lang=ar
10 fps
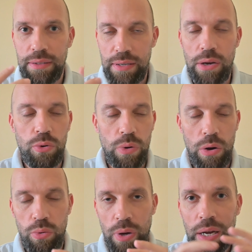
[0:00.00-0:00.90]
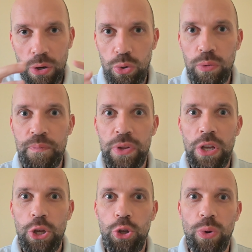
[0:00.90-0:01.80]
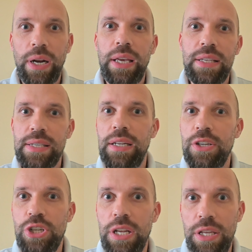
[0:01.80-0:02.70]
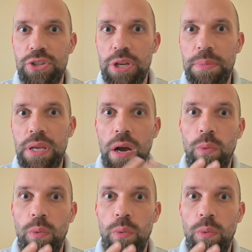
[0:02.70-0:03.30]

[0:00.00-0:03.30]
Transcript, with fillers: تاعه أو عقله يركز على الأشياء الإيجابية